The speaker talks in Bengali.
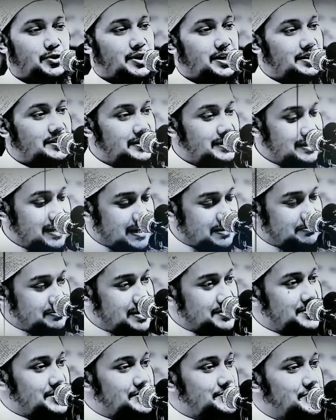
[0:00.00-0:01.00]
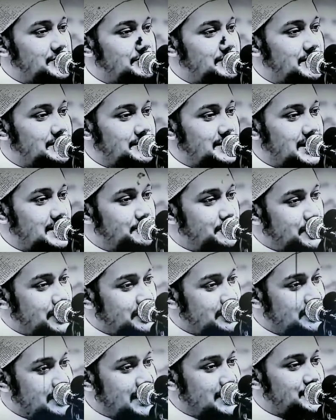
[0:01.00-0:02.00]
পরের দিন এক মাসের সমান
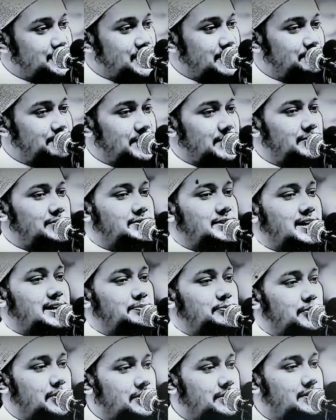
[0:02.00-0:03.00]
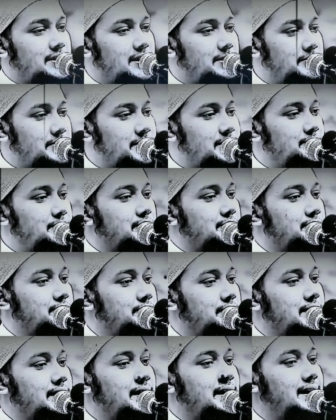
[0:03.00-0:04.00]
তারপরের দিন এক সপ্তাহ তারপরের দিন আমাদের
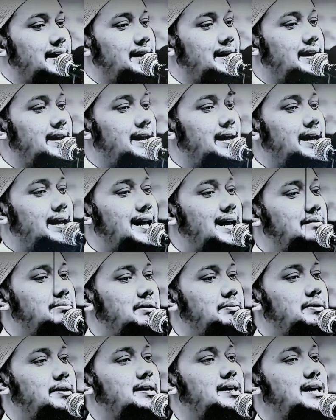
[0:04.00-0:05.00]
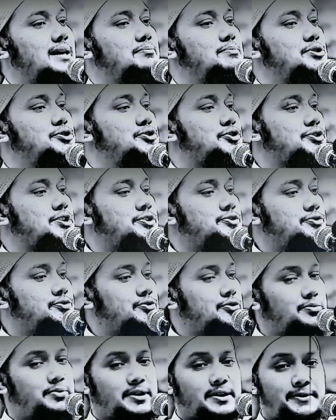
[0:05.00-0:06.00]
মতো এভাবে কে বিশ্ব
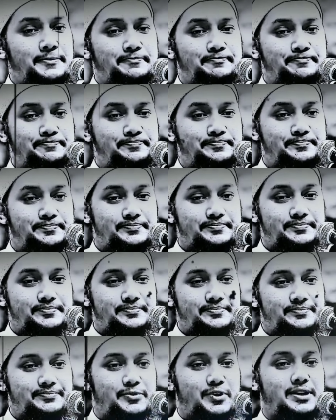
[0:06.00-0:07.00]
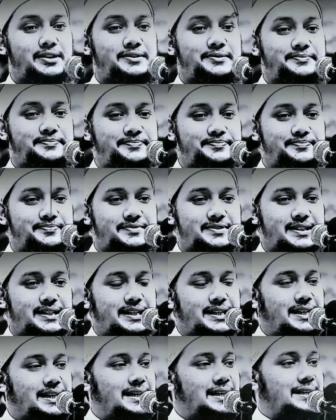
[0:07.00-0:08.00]
শাসন করবে বলেন
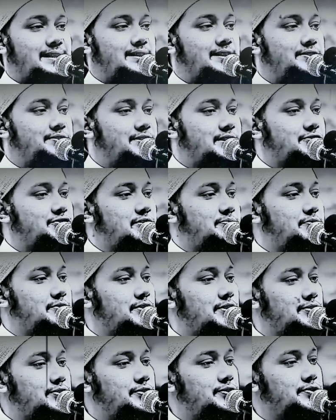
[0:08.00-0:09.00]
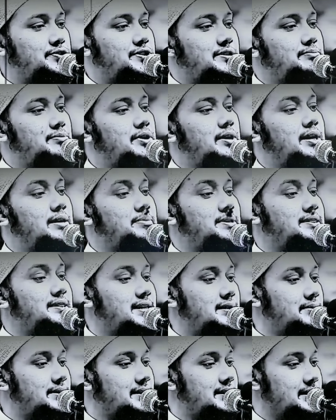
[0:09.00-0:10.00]
দাজ্জাল শব্দের অর্থ হচ্ছে
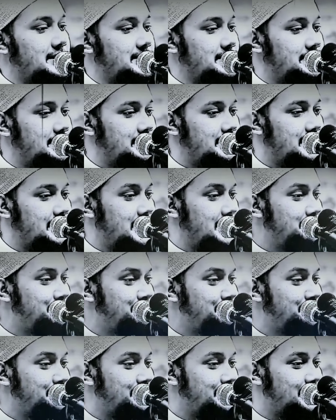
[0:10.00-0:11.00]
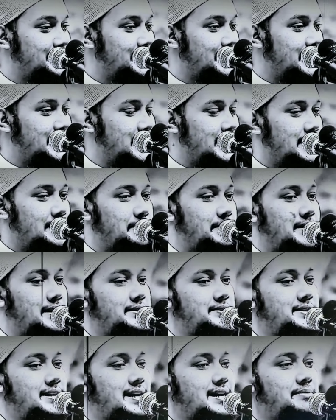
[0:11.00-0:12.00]
মহামিথ্যাবাদী কি নাম
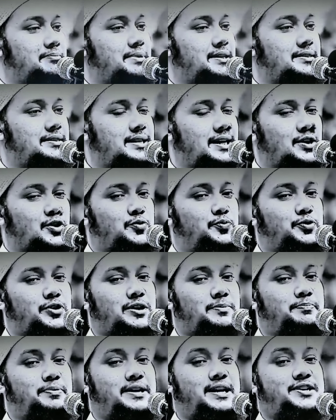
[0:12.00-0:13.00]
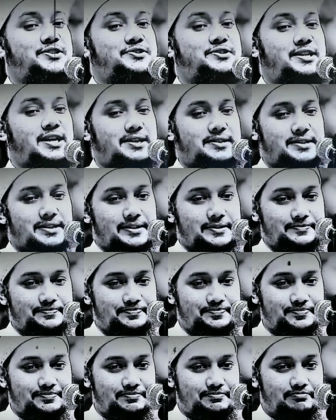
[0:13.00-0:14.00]
মানে যার মিথ্যার উপরে পিএইচডি আছে
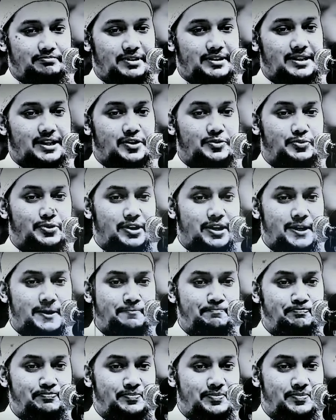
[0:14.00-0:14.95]
মিথ্যার উপরে